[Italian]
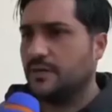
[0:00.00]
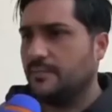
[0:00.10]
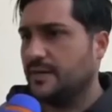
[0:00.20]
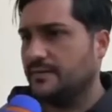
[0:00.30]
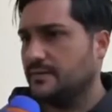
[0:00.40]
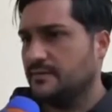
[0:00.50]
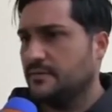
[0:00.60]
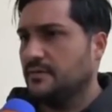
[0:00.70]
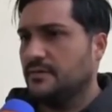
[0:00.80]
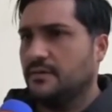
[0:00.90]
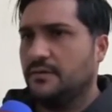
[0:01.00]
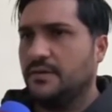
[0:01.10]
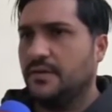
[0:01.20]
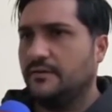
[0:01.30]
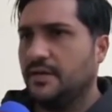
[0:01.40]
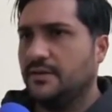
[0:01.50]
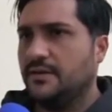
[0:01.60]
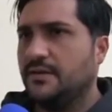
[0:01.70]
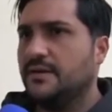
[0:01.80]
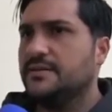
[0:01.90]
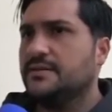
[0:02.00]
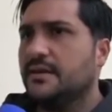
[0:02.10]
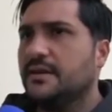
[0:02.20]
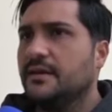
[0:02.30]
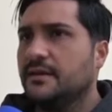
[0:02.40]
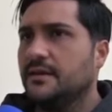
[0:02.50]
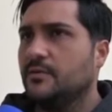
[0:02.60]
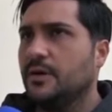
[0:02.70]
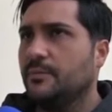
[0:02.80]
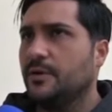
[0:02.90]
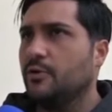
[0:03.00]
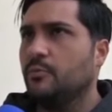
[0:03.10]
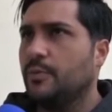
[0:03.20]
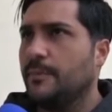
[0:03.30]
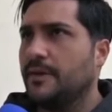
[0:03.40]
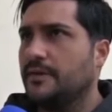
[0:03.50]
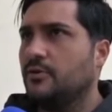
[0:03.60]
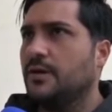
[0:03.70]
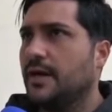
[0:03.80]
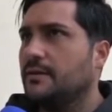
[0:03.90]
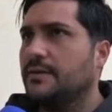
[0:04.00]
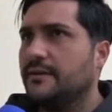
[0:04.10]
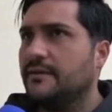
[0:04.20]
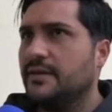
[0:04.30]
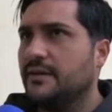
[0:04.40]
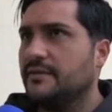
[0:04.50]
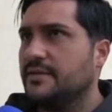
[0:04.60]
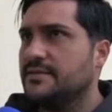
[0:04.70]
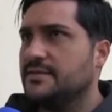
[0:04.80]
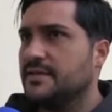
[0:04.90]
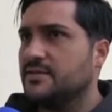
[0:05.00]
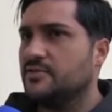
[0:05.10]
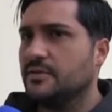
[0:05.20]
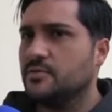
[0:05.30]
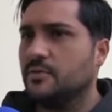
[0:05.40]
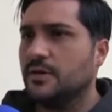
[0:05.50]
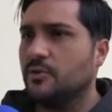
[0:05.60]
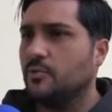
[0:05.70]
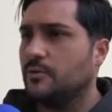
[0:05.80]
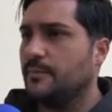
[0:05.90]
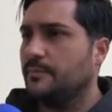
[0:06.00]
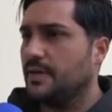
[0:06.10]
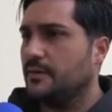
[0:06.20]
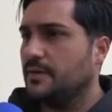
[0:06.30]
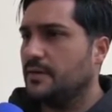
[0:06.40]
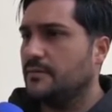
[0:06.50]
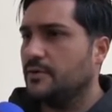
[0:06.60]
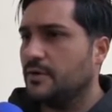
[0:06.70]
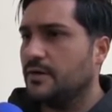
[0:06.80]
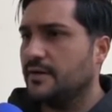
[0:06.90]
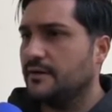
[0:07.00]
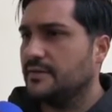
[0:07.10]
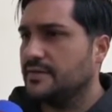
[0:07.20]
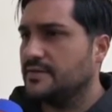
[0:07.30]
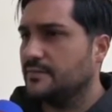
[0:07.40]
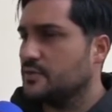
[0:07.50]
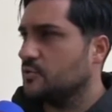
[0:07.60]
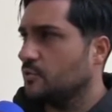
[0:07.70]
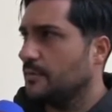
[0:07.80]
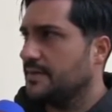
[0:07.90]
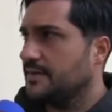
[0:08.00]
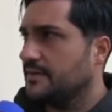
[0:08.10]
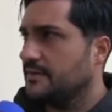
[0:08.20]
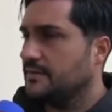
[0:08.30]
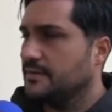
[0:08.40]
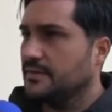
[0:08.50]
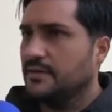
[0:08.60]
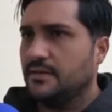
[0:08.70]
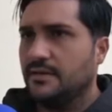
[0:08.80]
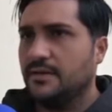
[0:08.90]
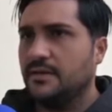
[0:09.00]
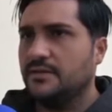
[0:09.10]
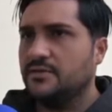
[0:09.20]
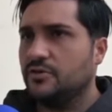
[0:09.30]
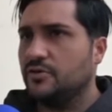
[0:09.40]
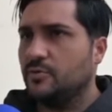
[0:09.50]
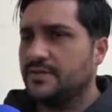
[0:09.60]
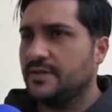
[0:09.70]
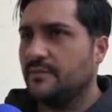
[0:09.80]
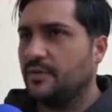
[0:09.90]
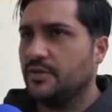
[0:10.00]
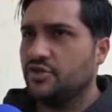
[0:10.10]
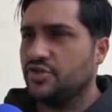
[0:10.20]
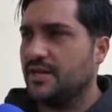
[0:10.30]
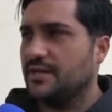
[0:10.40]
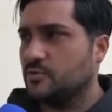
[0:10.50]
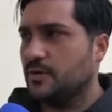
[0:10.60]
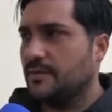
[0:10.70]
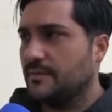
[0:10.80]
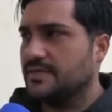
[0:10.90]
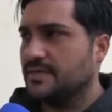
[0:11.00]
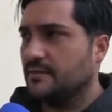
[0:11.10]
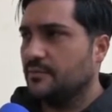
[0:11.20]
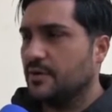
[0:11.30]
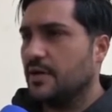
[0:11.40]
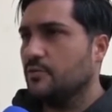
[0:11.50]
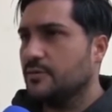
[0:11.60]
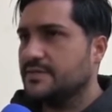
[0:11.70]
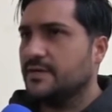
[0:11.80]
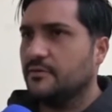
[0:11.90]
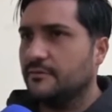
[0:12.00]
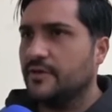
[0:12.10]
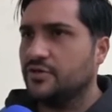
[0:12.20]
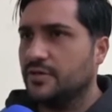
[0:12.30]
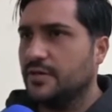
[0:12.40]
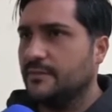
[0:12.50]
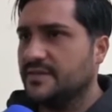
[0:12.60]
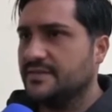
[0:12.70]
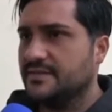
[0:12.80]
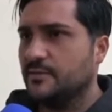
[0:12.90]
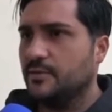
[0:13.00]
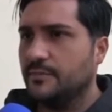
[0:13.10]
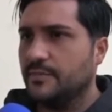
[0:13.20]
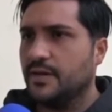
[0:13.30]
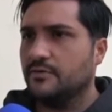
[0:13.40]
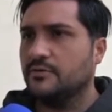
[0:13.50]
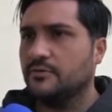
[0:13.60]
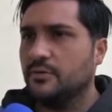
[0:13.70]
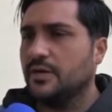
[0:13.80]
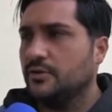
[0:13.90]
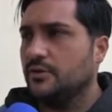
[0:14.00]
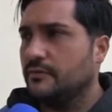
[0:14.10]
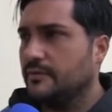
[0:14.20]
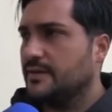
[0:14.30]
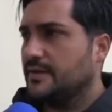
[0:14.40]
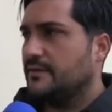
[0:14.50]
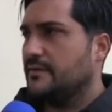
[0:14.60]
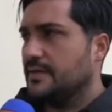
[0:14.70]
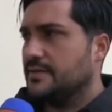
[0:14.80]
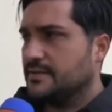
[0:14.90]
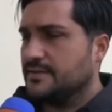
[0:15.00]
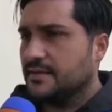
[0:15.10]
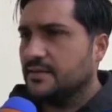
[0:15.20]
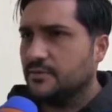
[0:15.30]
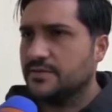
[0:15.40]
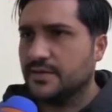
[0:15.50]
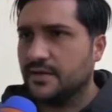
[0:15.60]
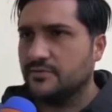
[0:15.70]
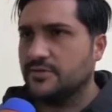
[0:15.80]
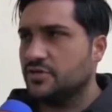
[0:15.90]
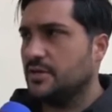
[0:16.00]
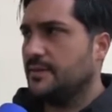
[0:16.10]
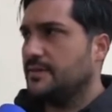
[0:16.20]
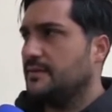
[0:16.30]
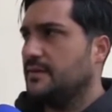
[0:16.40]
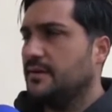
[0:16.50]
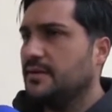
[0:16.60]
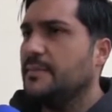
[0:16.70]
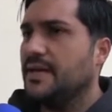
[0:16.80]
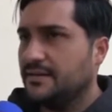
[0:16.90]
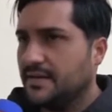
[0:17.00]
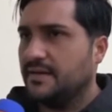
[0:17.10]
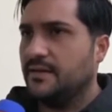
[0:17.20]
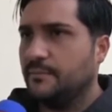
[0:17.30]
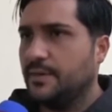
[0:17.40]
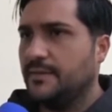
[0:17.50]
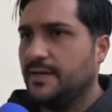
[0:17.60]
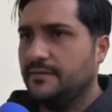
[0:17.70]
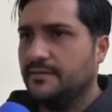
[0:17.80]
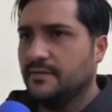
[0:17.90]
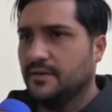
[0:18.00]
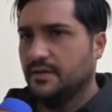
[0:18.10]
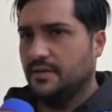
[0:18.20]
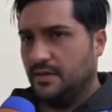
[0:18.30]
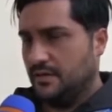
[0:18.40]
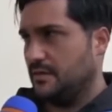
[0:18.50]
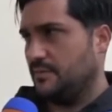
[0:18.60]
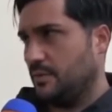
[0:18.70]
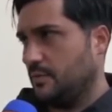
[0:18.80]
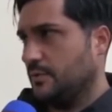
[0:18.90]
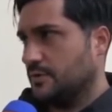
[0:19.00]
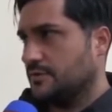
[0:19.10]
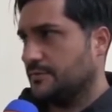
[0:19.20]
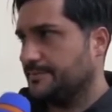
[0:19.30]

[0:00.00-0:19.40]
da battere è la verità, anche se è un campionato un po' particolare perché vedi il Ravagnese stesso è una squadra che comunque è prima, però anche il Ravagnese ha perso due partite. E di solito in questi campionati c'è la squadra ammazza campionato, quest'anno invece è abbastanza equilibrato. Nulla togliere ovviamente il Ravagnese che sta dimostrando sinceramente di meritare ampiamente il primo posto.